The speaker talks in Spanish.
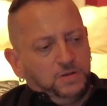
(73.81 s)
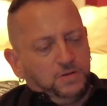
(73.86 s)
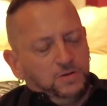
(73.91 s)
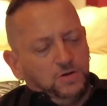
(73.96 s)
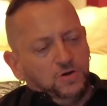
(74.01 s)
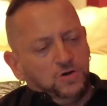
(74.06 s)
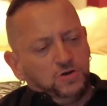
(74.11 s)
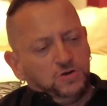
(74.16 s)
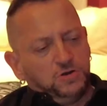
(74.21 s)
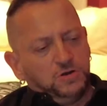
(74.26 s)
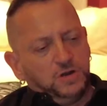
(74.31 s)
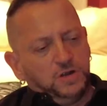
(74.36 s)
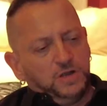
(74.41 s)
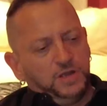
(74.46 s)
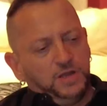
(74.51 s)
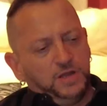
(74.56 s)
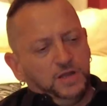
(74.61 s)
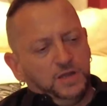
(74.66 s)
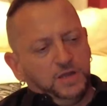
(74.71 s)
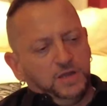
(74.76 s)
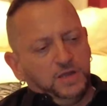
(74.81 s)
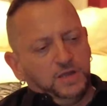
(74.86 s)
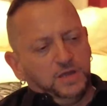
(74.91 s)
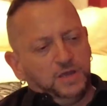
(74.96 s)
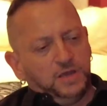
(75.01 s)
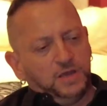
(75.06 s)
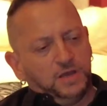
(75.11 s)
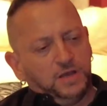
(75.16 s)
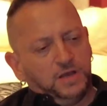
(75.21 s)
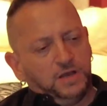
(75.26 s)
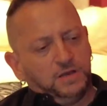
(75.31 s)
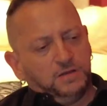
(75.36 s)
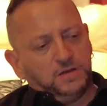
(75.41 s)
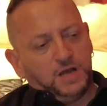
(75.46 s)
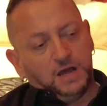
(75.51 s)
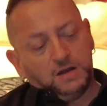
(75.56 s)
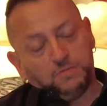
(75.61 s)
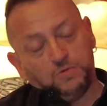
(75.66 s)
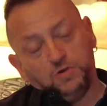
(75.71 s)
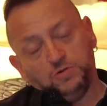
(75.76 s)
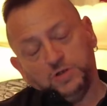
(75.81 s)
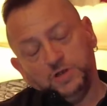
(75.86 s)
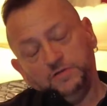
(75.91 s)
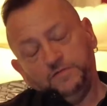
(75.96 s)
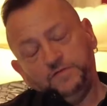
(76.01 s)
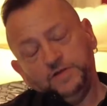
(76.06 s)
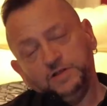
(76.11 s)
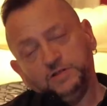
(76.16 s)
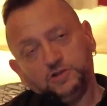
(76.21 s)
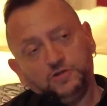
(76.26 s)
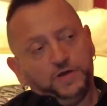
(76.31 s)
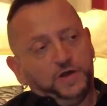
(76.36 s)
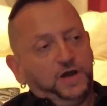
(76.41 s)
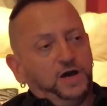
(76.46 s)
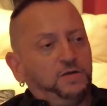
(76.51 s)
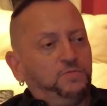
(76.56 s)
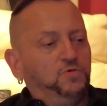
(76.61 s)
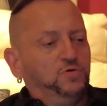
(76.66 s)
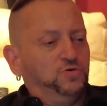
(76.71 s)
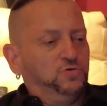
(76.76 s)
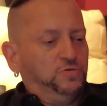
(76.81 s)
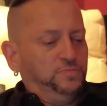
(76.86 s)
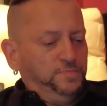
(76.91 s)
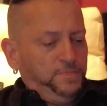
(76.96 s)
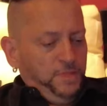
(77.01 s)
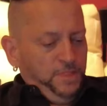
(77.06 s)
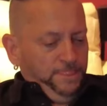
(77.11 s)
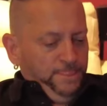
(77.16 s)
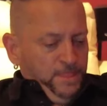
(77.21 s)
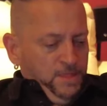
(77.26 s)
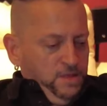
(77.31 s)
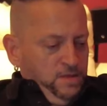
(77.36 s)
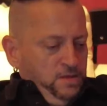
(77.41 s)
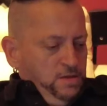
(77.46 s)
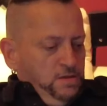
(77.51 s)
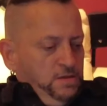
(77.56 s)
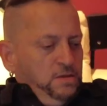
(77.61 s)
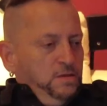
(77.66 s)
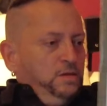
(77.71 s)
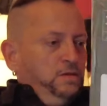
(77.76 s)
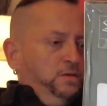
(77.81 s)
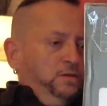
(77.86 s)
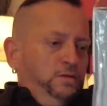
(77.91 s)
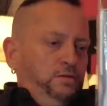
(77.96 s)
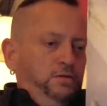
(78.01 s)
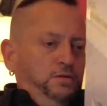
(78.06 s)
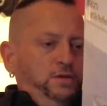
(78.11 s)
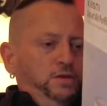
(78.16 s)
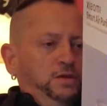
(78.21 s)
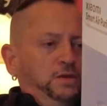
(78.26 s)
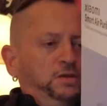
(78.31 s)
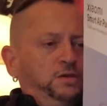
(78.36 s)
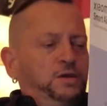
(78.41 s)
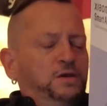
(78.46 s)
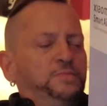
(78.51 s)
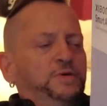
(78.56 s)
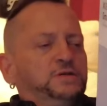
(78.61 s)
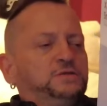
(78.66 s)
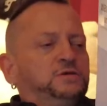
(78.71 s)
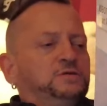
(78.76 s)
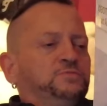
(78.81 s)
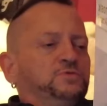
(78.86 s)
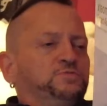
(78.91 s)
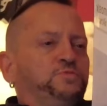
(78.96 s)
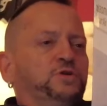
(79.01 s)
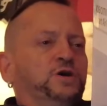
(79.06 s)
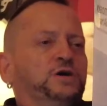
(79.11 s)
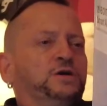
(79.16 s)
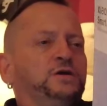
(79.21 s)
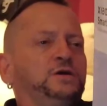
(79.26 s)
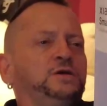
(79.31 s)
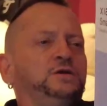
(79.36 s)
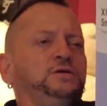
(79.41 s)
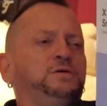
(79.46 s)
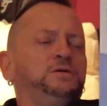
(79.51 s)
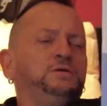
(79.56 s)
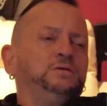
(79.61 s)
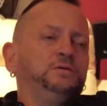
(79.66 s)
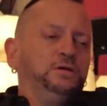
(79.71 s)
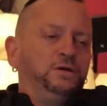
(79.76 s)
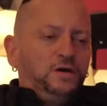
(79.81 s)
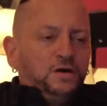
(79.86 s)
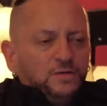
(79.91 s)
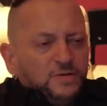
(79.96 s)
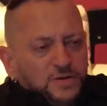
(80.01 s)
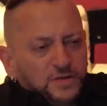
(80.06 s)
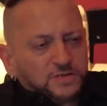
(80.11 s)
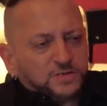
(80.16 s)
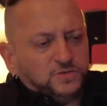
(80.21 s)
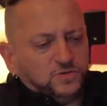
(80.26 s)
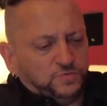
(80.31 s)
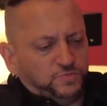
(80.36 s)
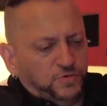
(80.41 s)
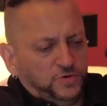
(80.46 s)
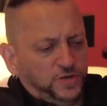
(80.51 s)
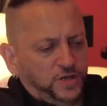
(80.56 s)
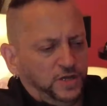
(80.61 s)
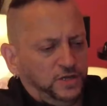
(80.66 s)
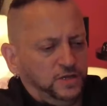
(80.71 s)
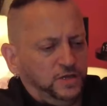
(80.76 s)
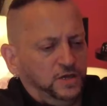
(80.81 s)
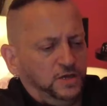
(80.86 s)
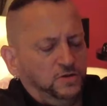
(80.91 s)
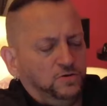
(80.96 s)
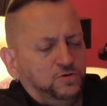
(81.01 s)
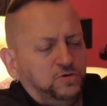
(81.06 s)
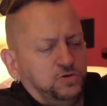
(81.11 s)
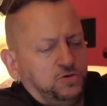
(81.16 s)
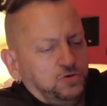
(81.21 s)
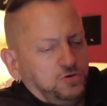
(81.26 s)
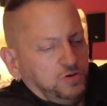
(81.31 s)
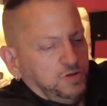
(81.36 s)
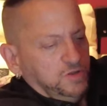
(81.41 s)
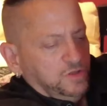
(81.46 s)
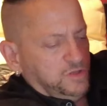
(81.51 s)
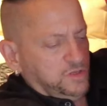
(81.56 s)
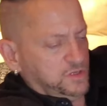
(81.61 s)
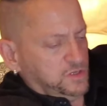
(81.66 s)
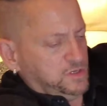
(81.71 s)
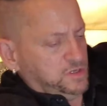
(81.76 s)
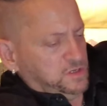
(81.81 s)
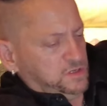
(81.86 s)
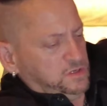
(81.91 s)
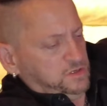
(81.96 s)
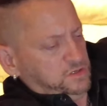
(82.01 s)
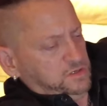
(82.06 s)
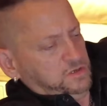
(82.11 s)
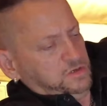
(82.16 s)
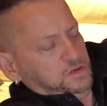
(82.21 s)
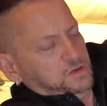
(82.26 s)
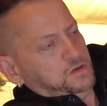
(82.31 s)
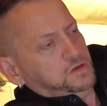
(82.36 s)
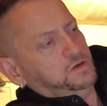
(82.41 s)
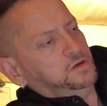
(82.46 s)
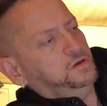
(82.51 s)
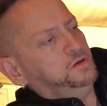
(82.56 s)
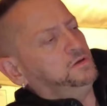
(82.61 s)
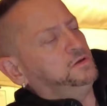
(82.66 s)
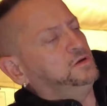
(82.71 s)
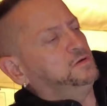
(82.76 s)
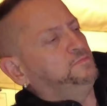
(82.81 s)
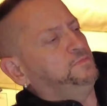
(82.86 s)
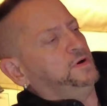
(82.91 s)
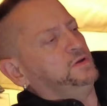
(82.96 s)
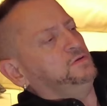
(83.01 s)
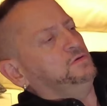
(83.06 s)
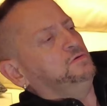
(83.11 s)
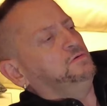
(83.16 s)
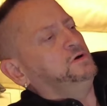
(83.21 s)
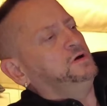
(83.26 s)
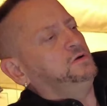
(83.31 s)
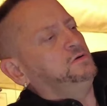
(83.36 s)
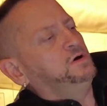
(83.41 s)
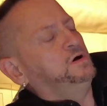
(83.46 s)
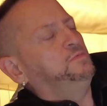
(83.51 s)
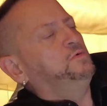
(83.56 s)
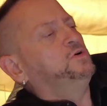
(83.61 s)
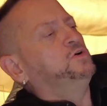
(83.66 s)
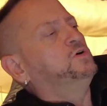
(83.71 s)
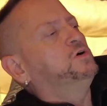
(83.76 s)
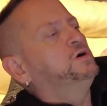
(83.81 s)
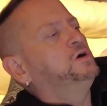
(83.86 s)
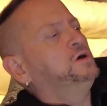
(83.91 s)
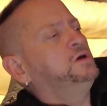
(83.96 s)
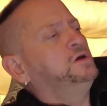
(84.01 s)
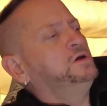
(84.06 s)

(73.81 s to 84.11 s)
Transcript: Con eh, eh, filtro de carbono. ¿Y qué más tenemos por aquí? A ver si nos pone aquí algo en español o algo. Ah, bueno.